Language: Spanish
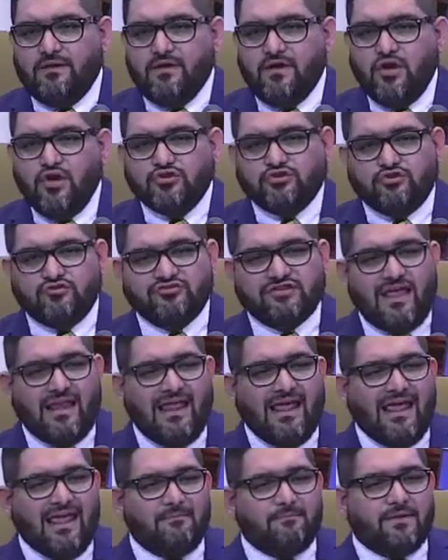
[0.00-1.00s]
Si usted
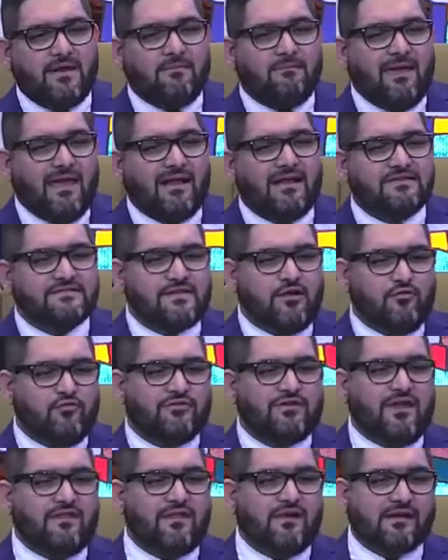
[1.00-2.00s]
lee primera y
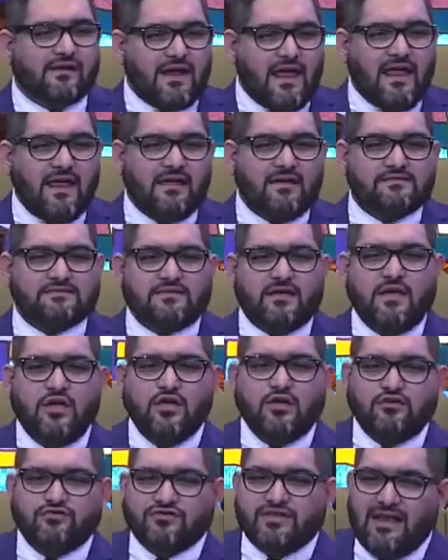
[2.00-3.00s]
segunda de Reyes y
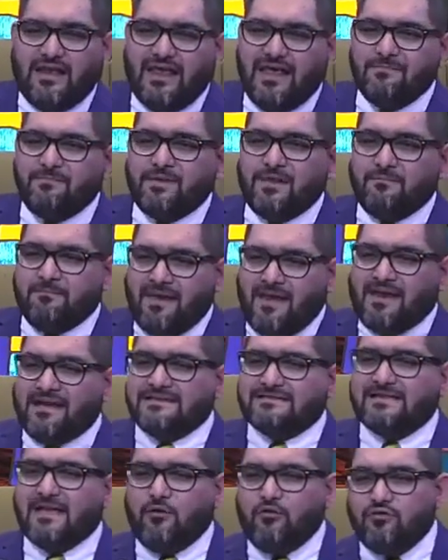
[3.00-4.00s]
usted lee primera y
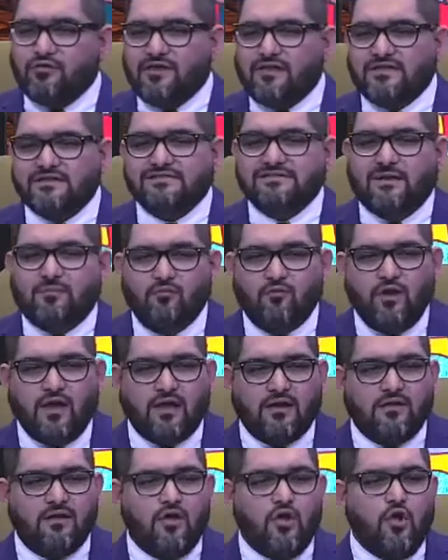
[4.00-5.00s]
segunda de Samuel,
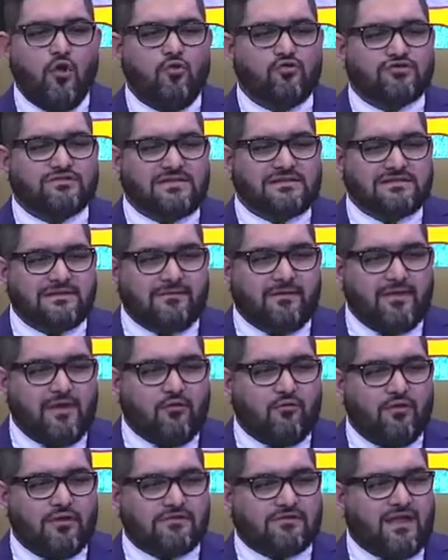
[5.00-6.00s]
usted se va a dar
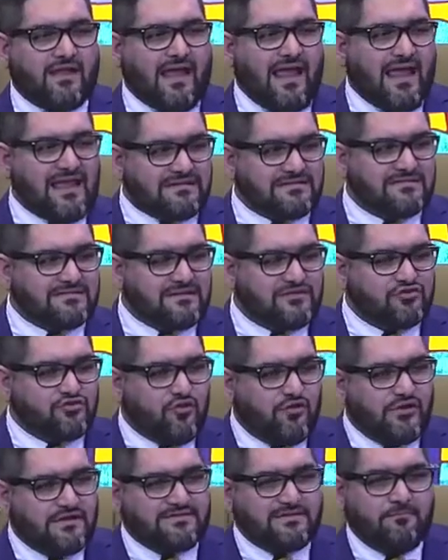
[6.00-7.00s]
cuenta que esas
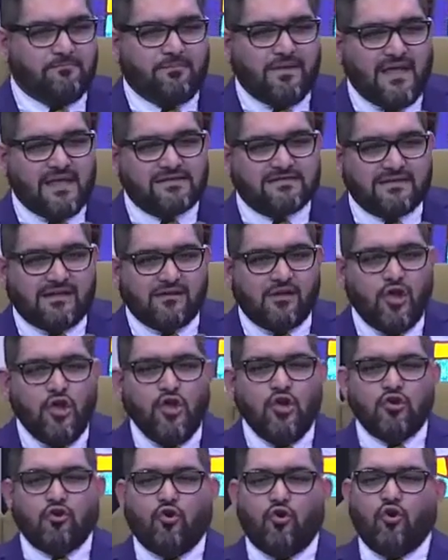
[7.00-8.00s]
historias empiezan
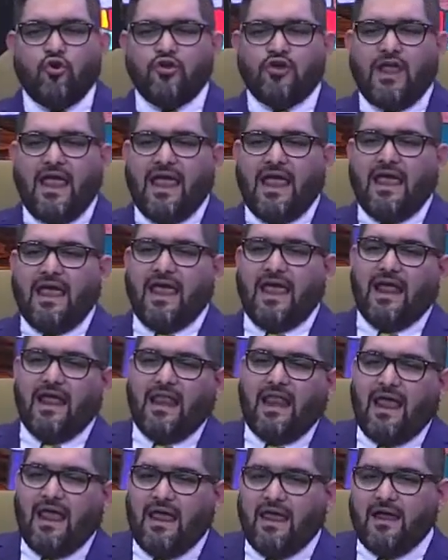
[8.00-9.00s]
eh, eh,
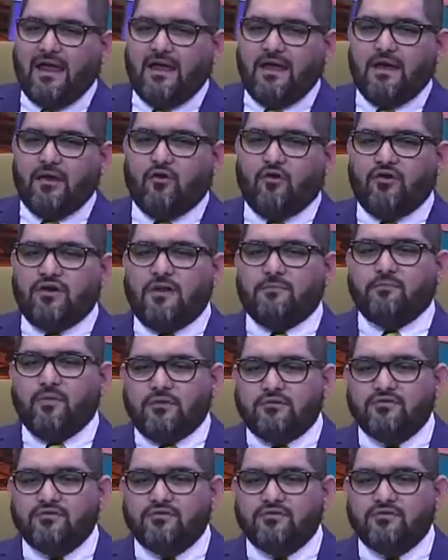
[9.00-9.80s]
eh, con, el pueblo de